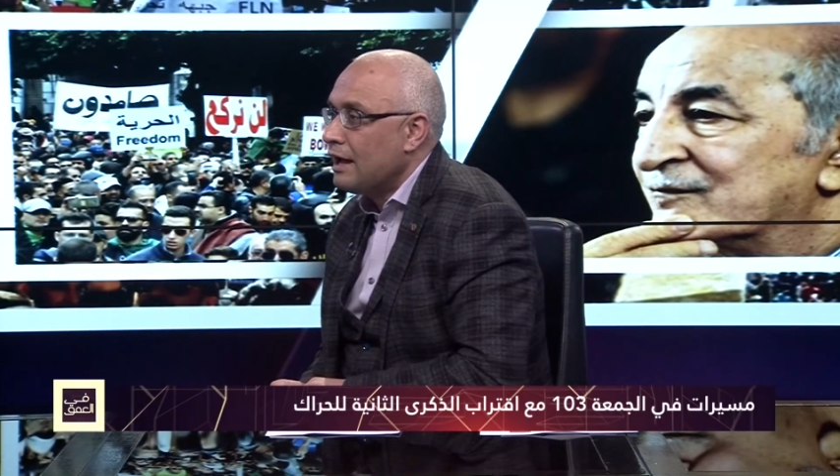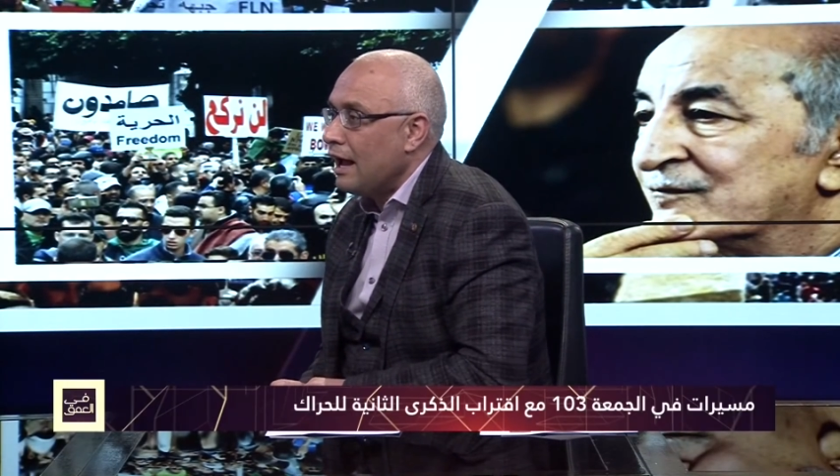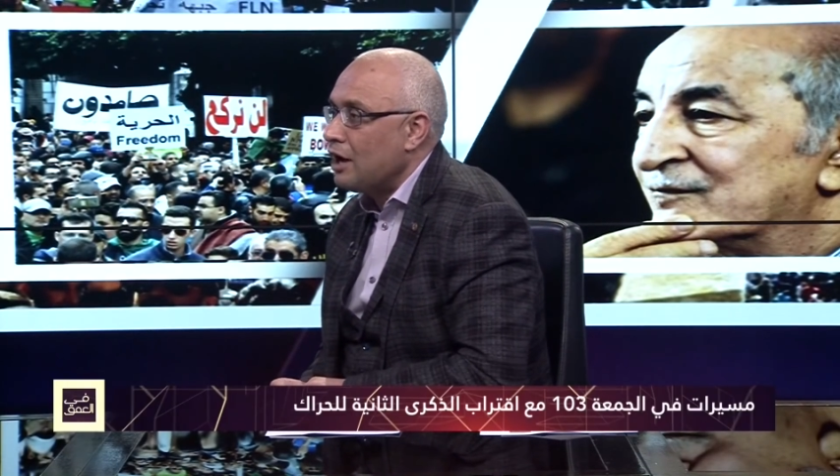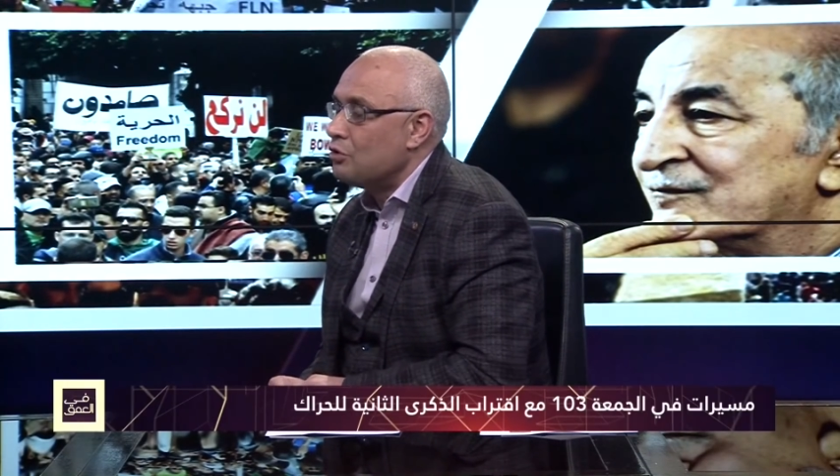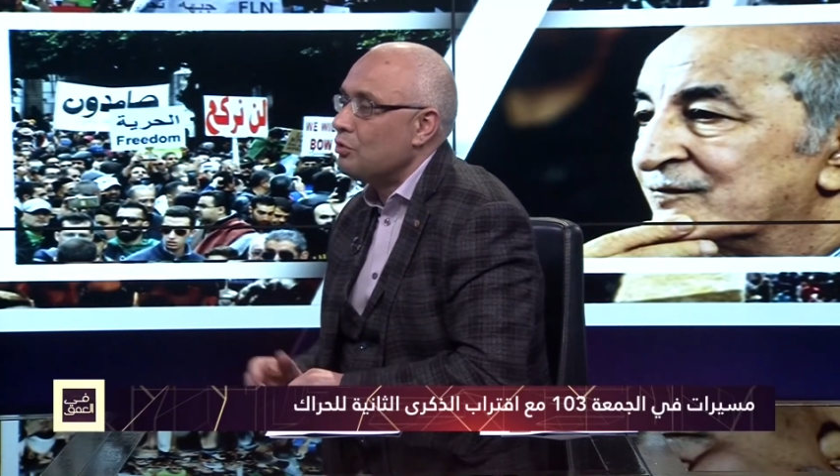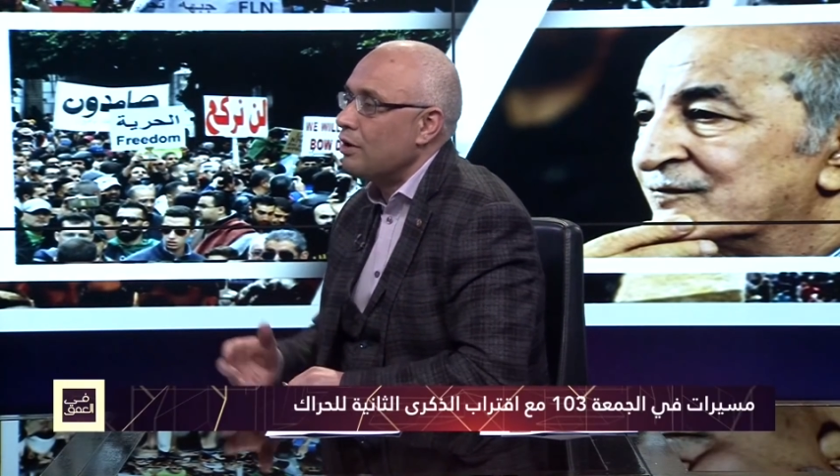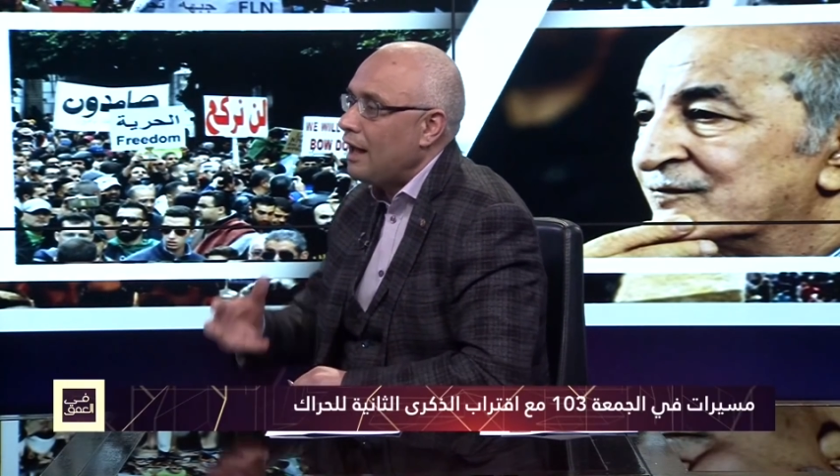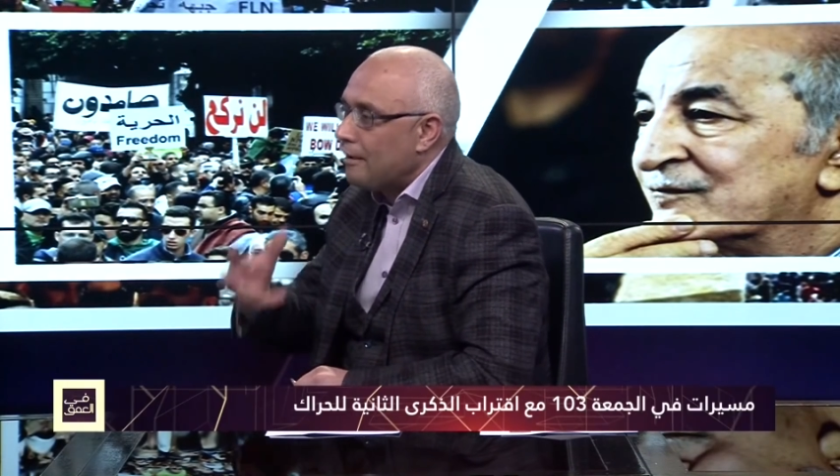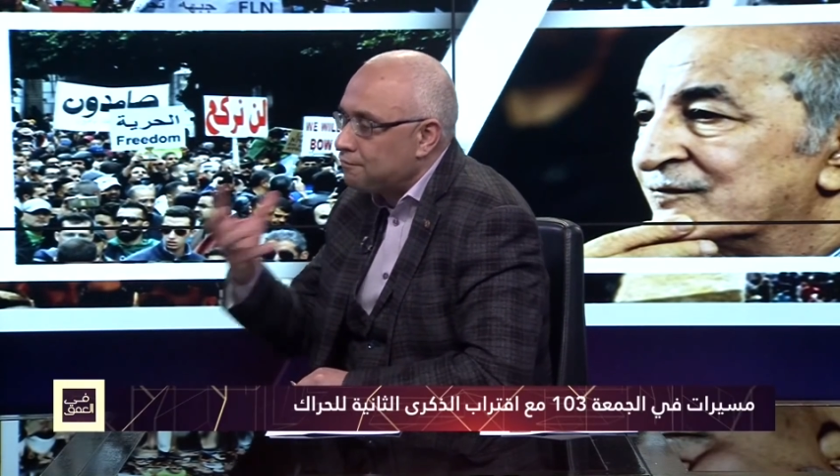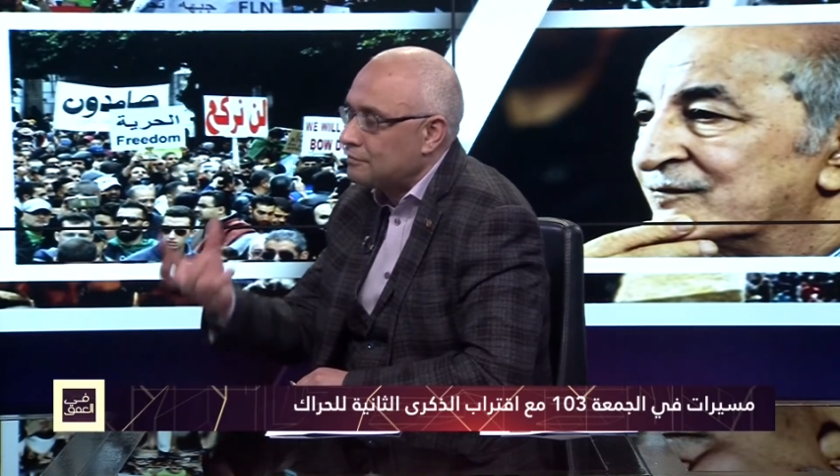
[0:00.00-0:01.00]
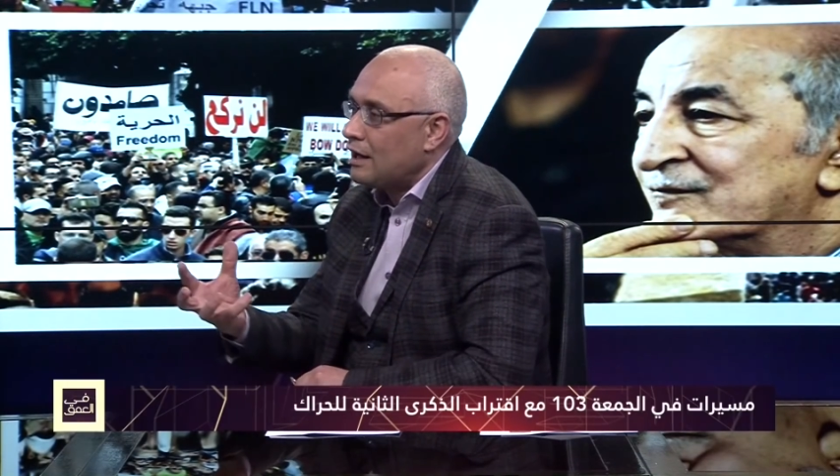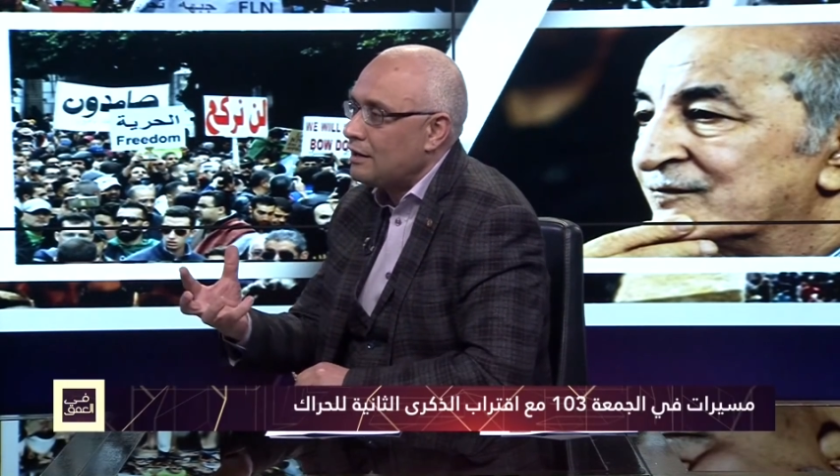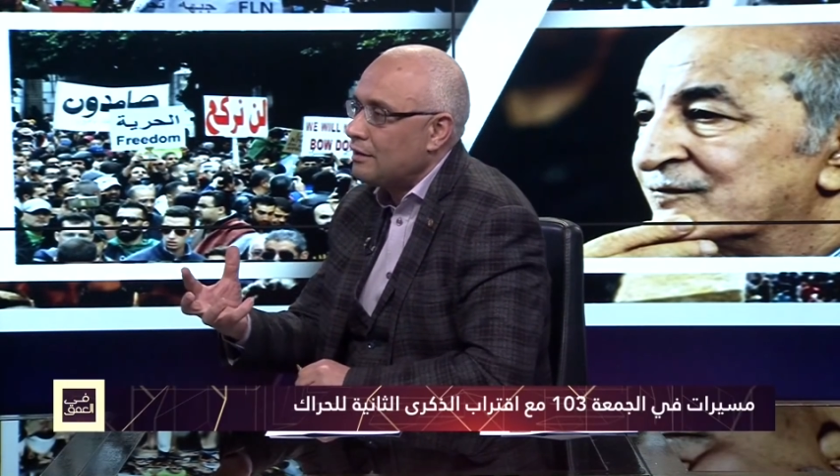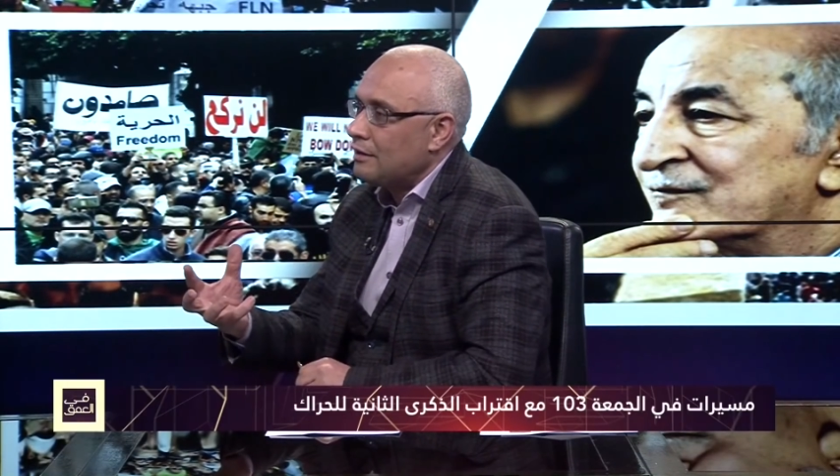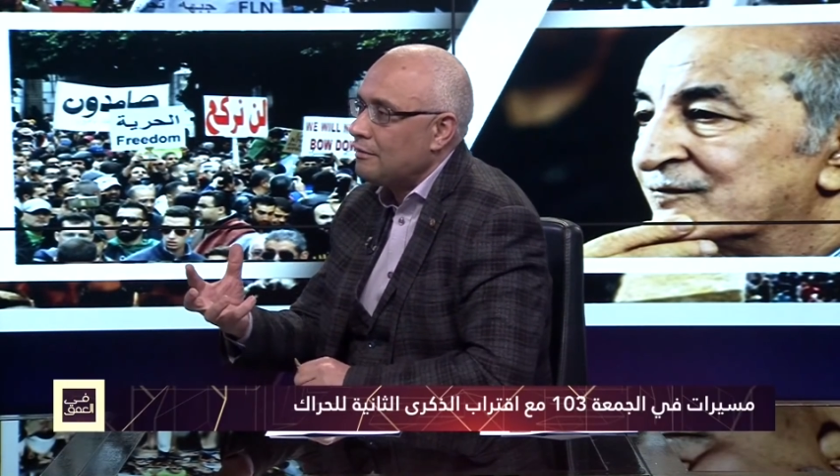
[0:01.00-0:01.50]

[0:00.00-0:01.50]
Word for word: انه الافضل